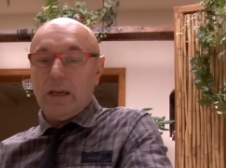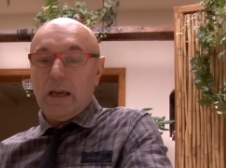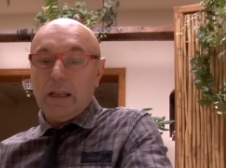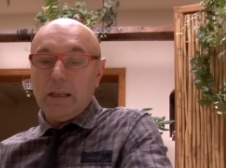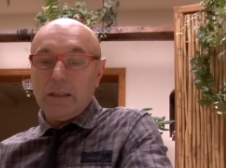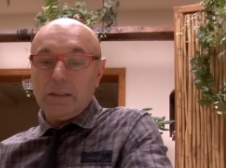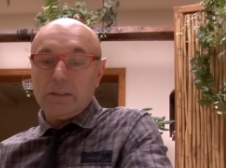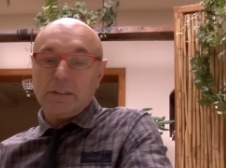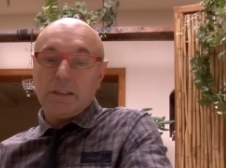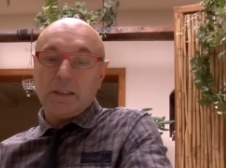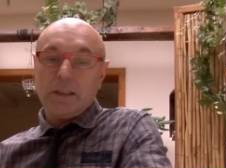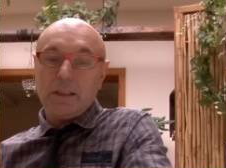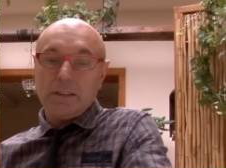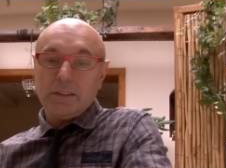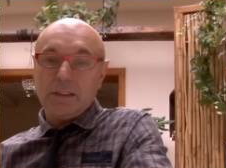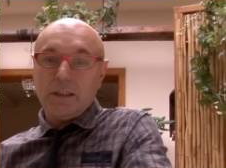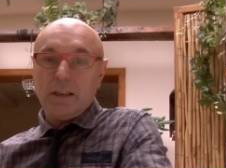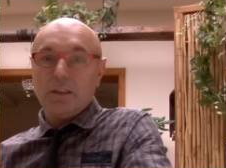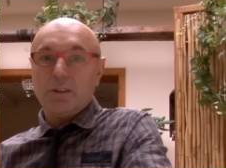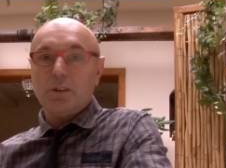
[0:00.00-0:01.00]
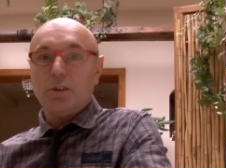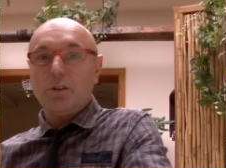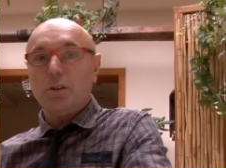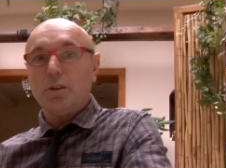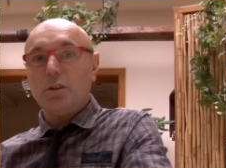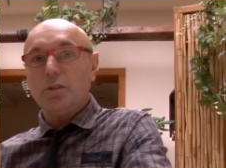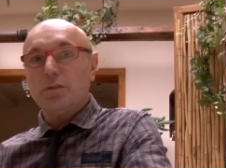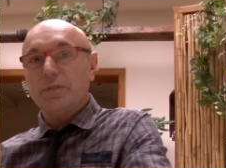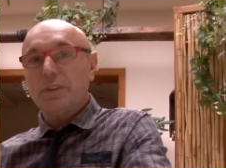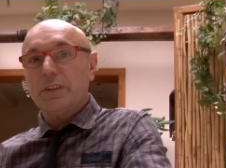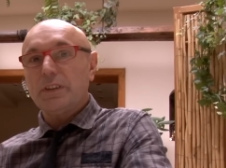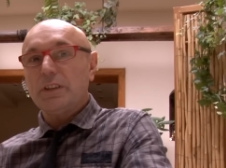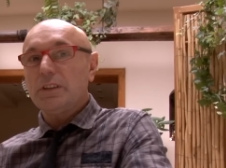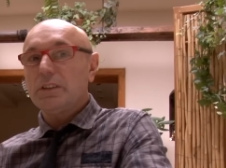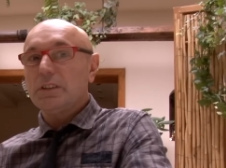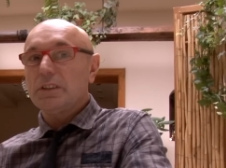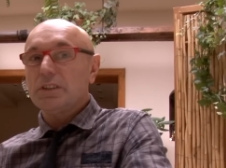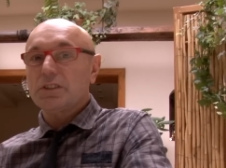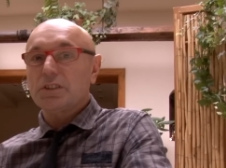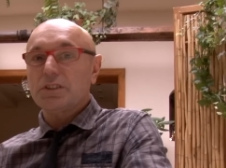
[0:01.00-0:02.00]
ale zakręty alkoholowe i
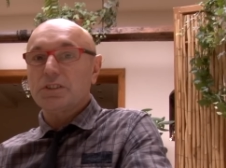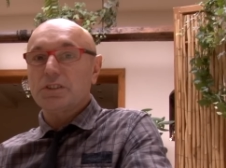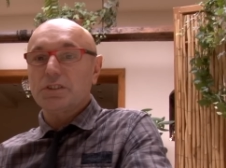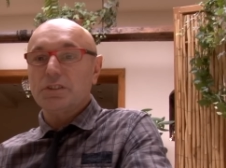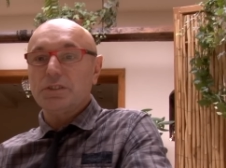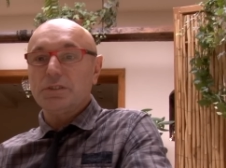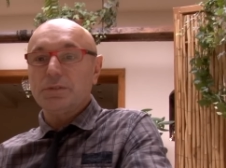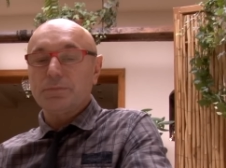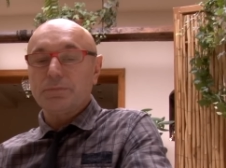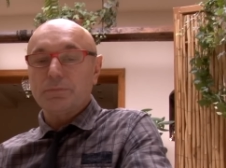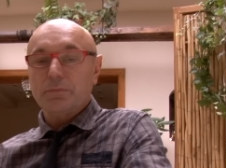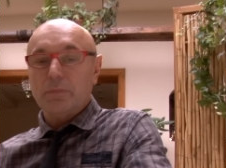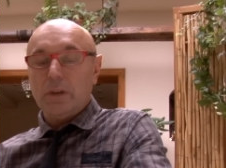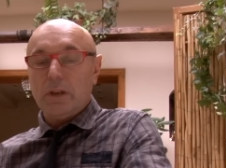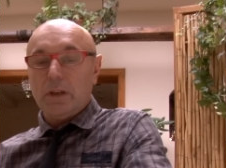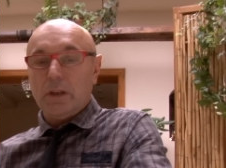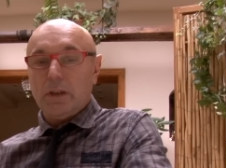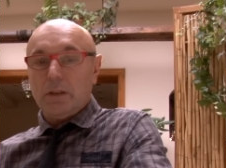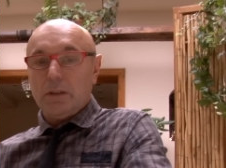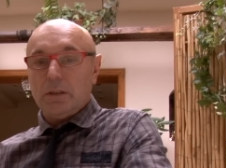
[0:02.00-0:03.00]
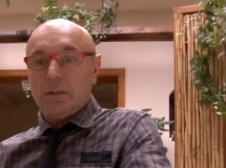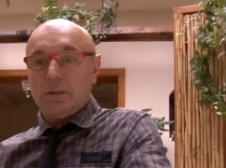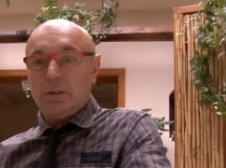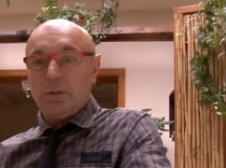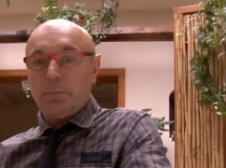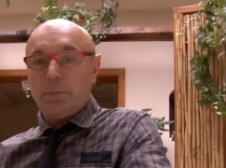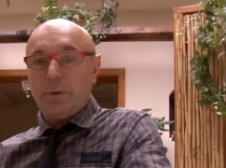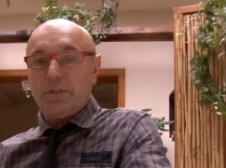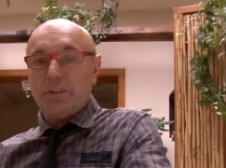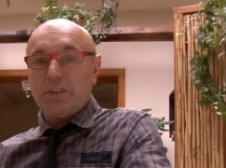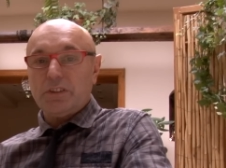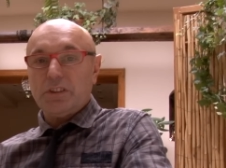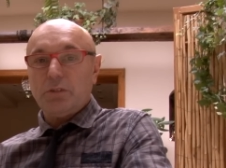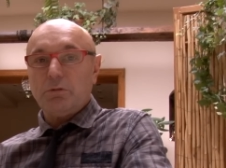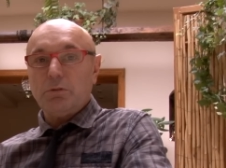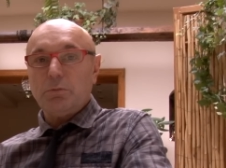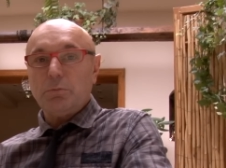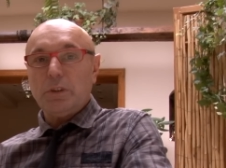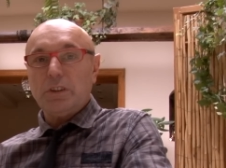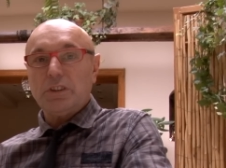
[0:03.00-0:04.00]
inne rzeczy
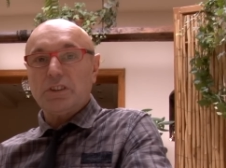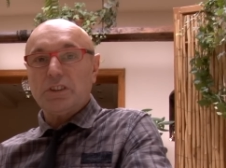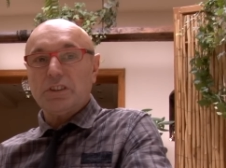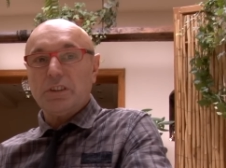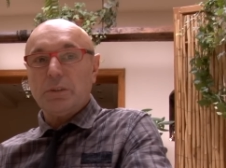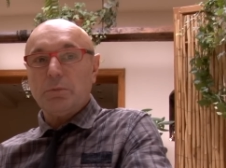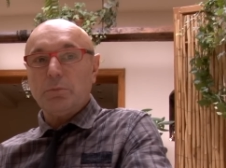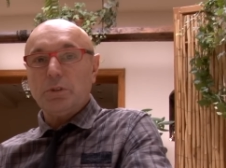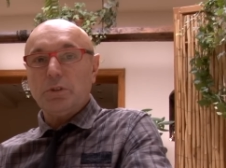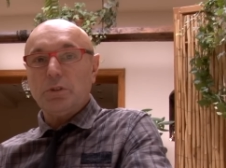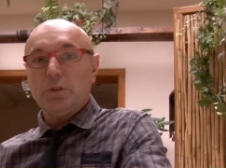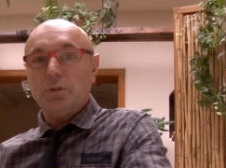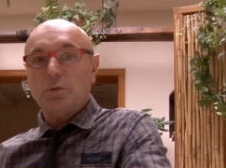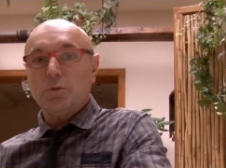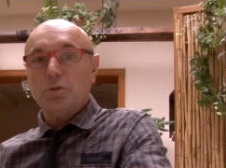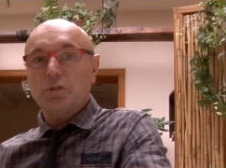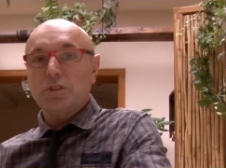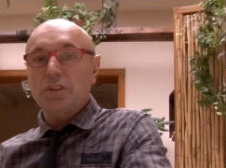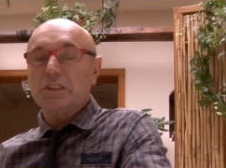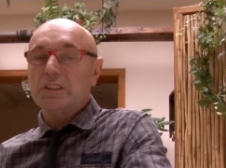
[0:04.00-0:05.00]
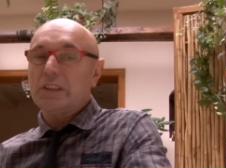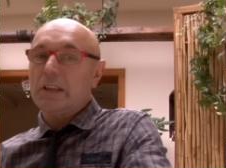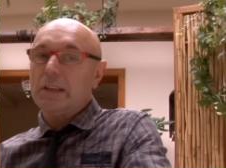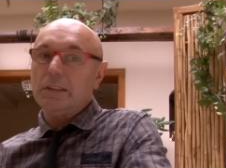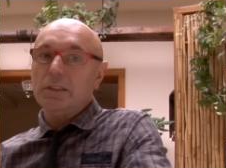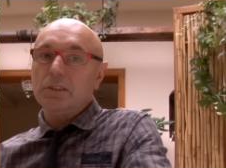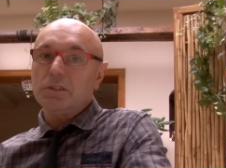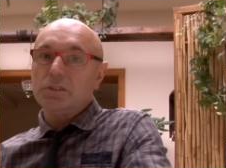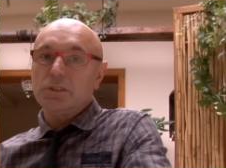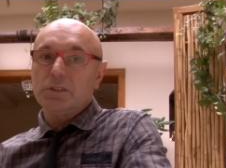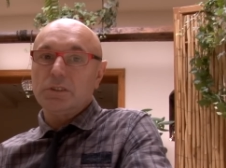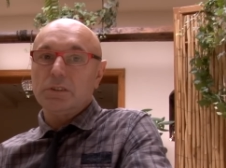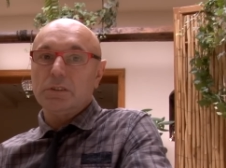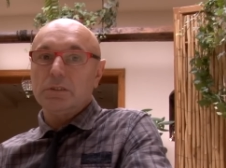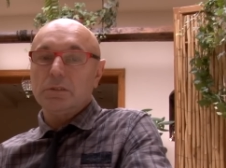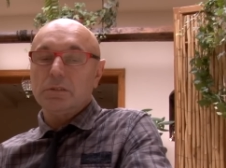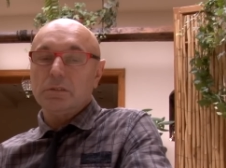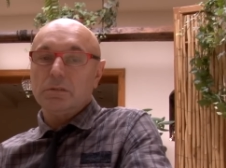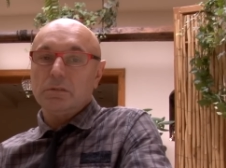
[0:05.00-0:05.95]
doprowadzały mnie czasami do różnych skrajności,